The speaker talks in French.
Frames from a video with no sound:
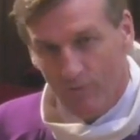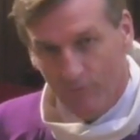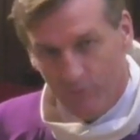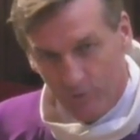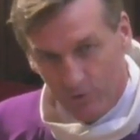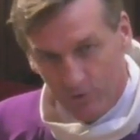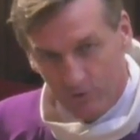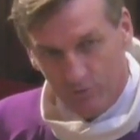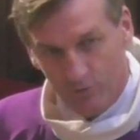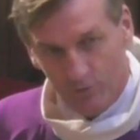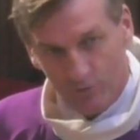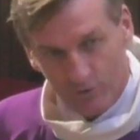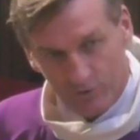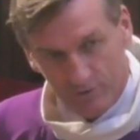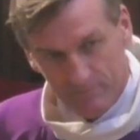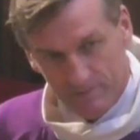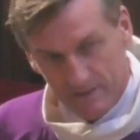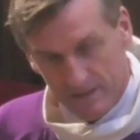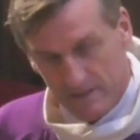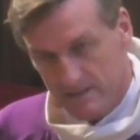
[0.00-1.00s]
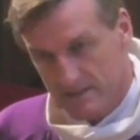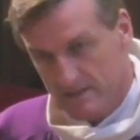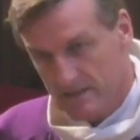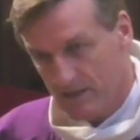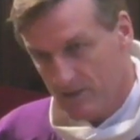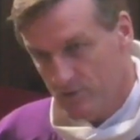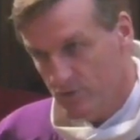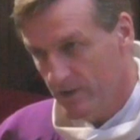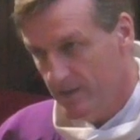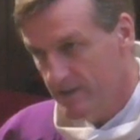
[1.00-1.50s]
foot ou au rugby, c'est
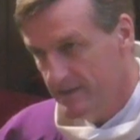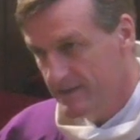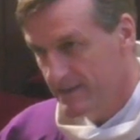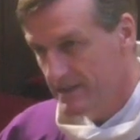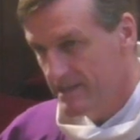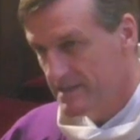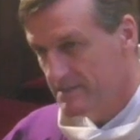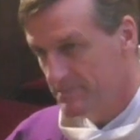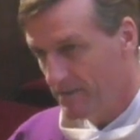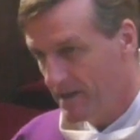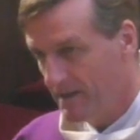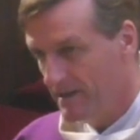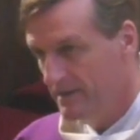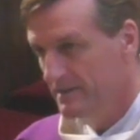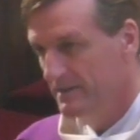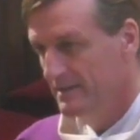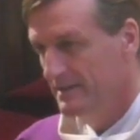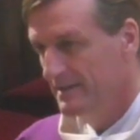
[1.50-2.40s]
d'actualité, n'est-ce pas